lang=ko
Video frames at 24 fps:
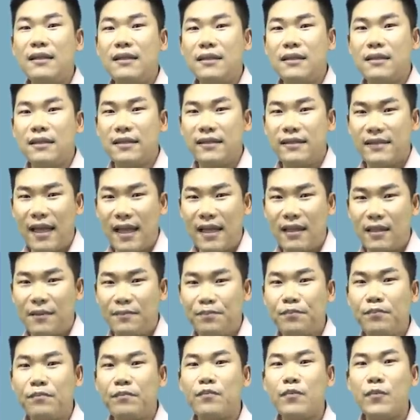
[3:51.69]
그
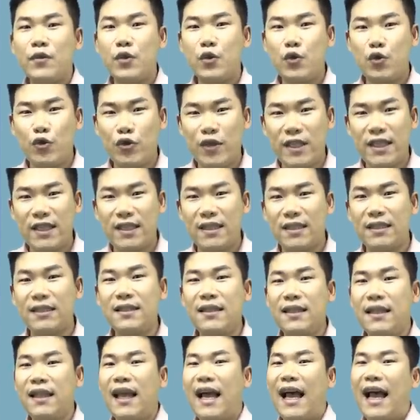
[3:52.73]
세금 추징은
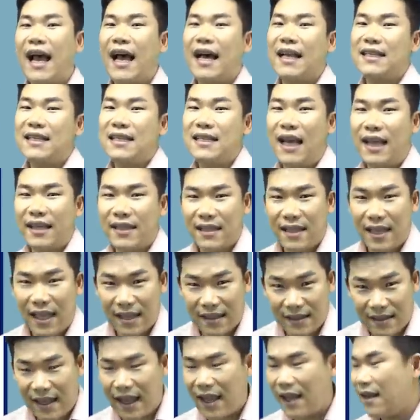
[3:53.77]
하지
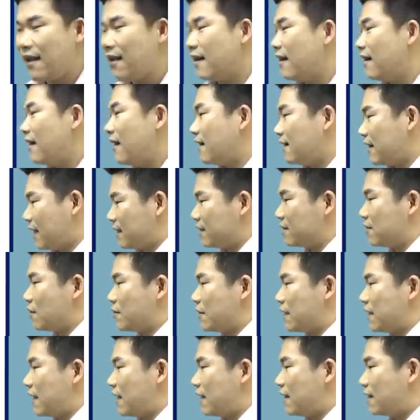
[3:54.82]
않겠다라는
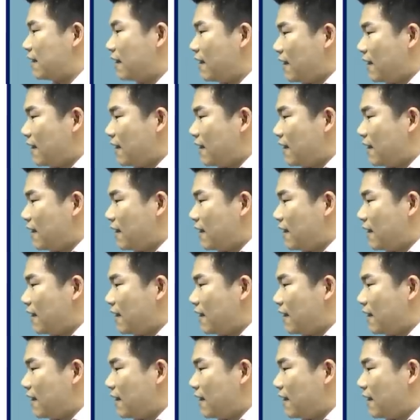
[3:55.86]
겁니다.